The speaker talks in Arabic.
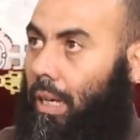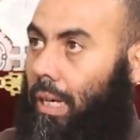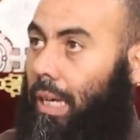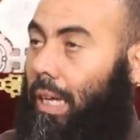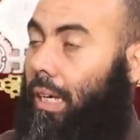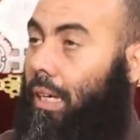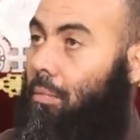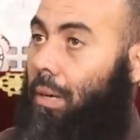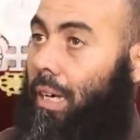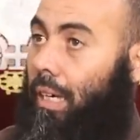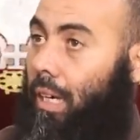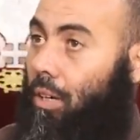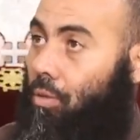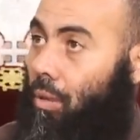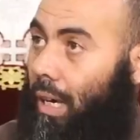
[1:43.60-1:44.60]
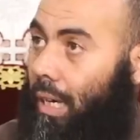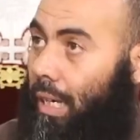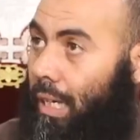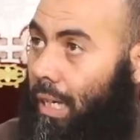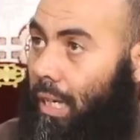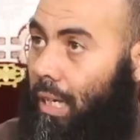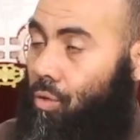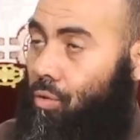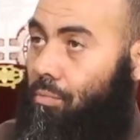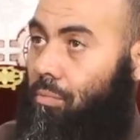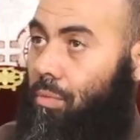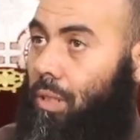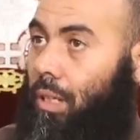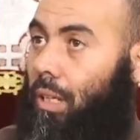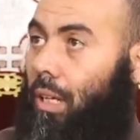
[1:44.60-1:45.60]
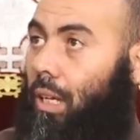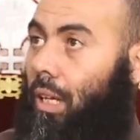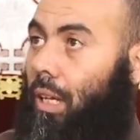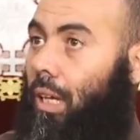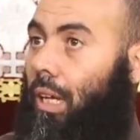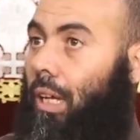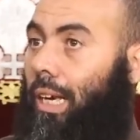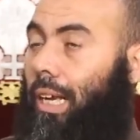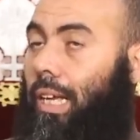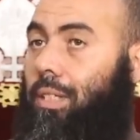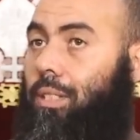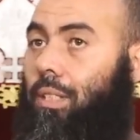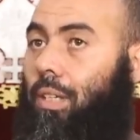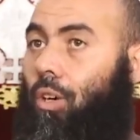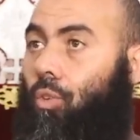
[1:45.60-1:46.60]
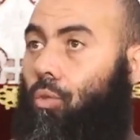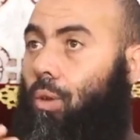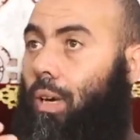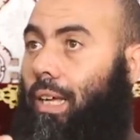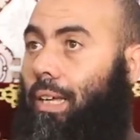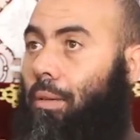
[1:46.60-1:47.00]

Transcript: لكن ما نحن عليه اليوم ليس هو